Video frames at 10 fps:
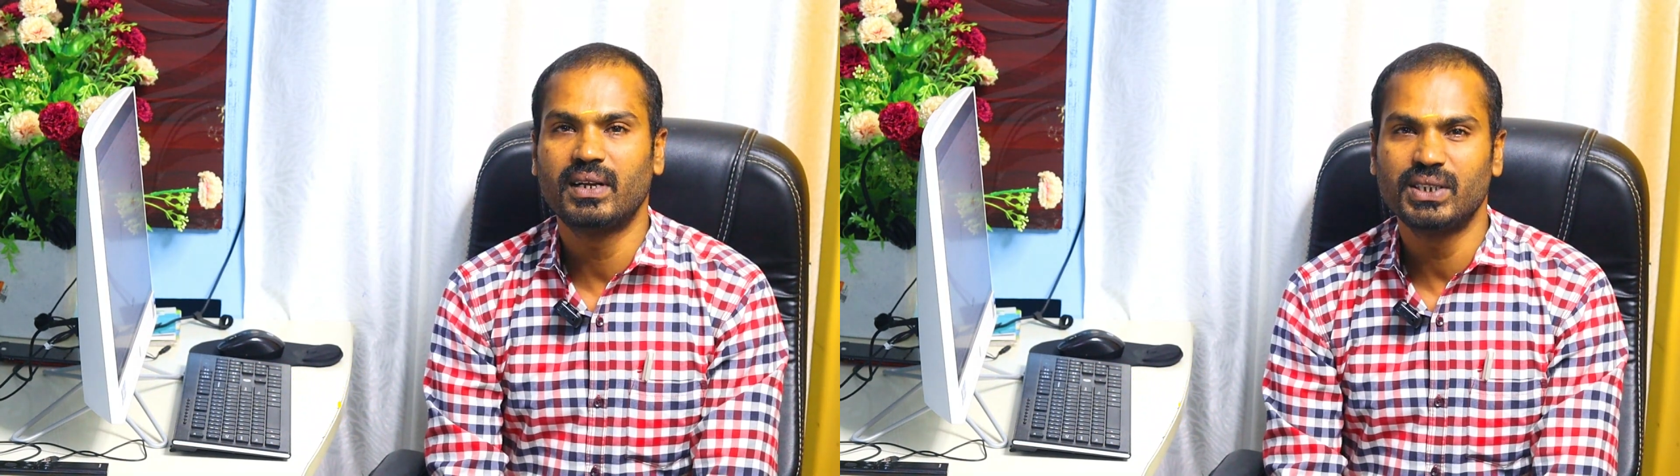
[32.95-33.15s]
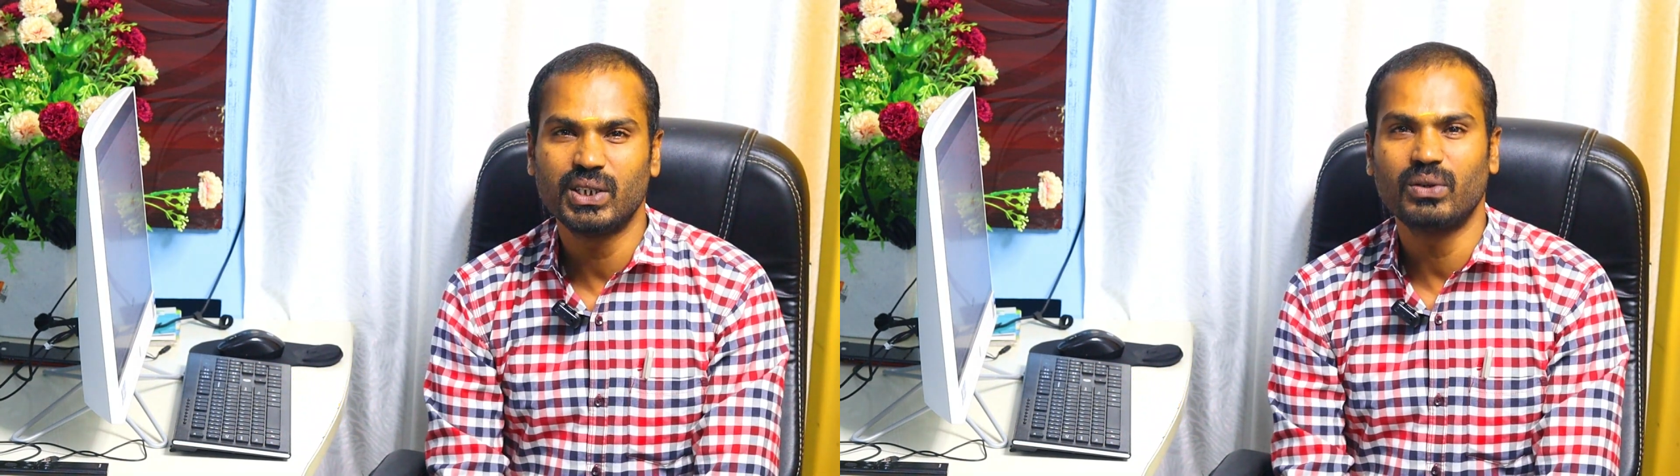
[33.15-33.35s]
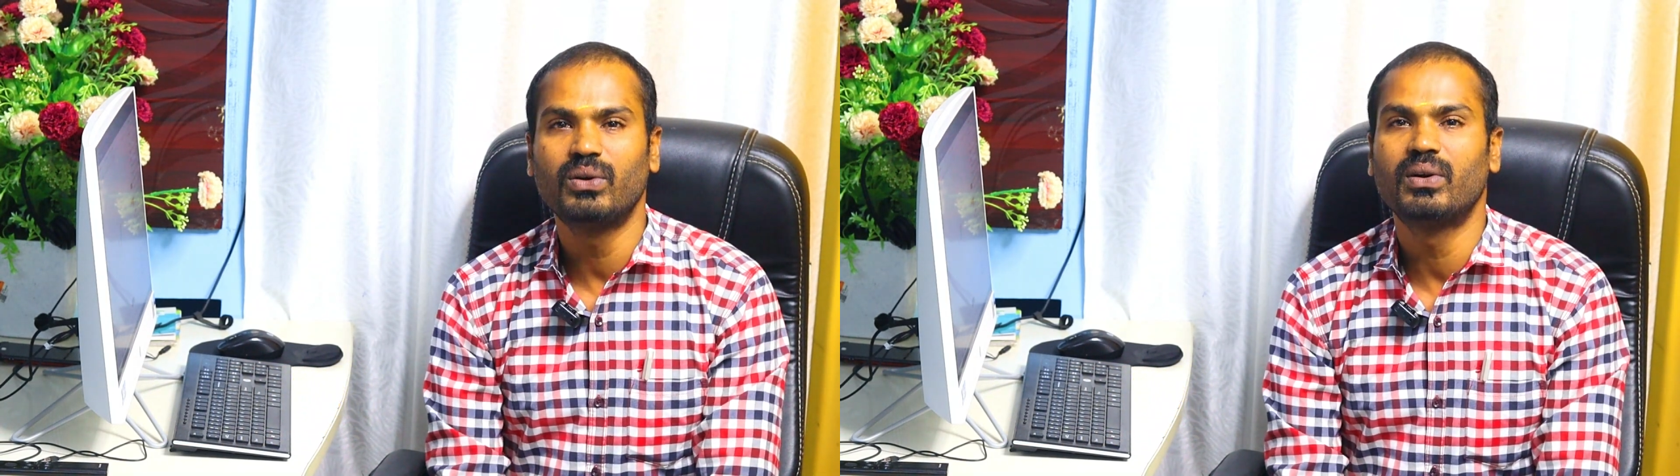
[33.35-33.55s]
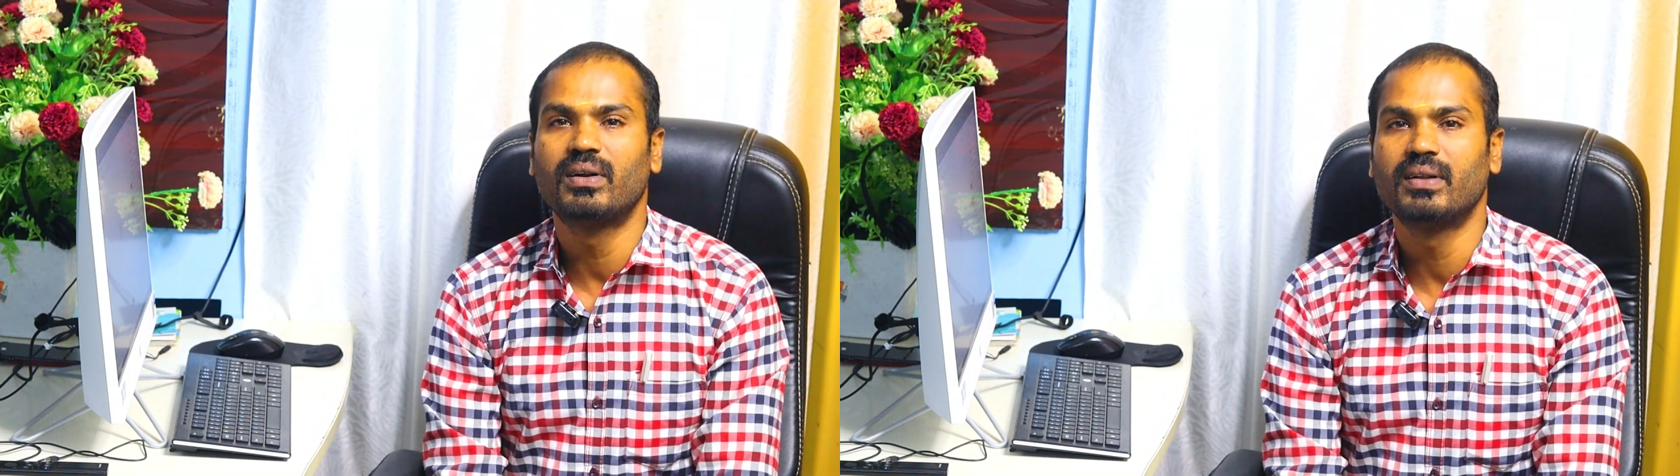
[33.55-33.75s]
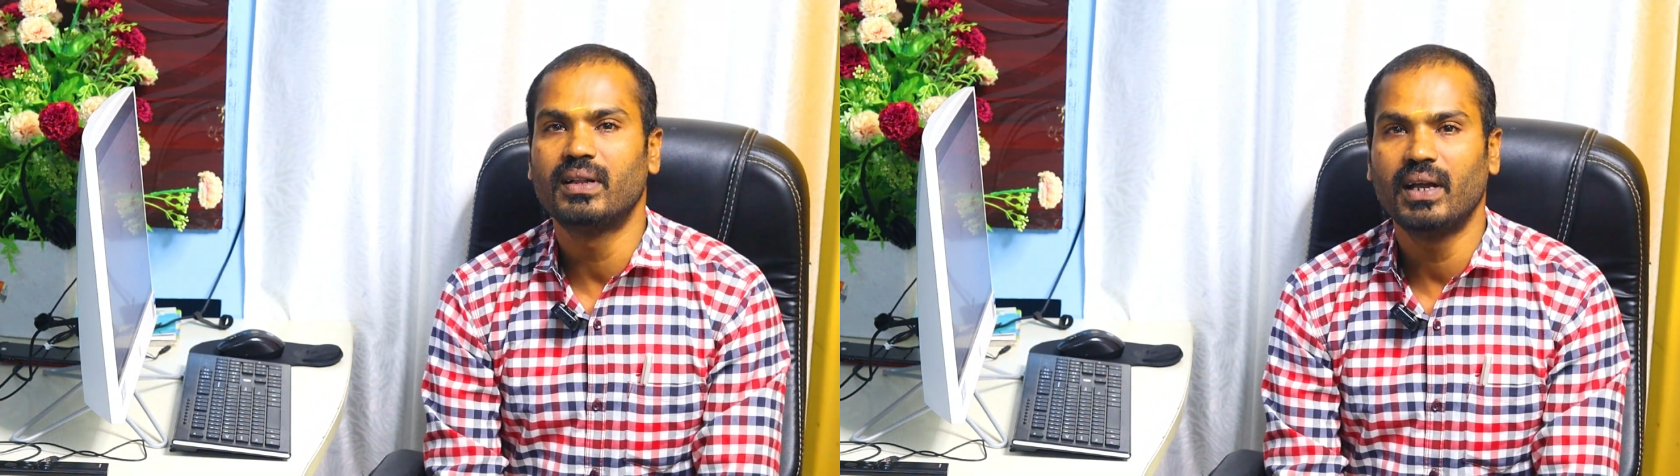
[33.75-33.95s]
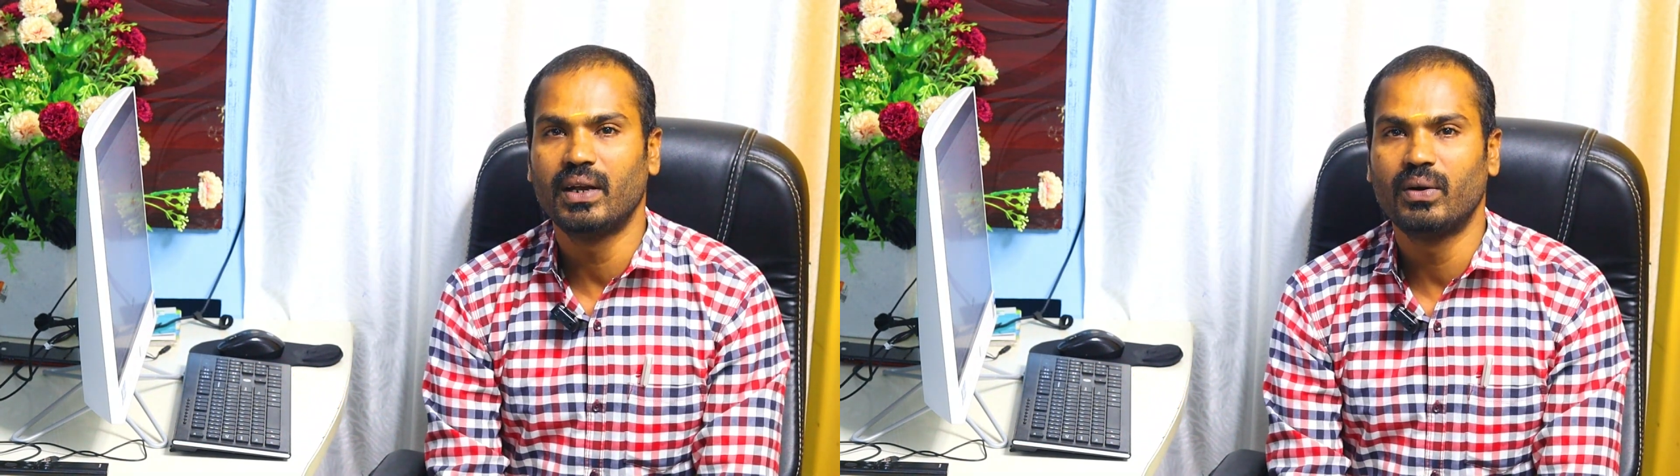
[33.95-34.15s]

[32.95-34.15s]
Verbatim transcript: தெரிஞ்சுக்கணுன்றது தான்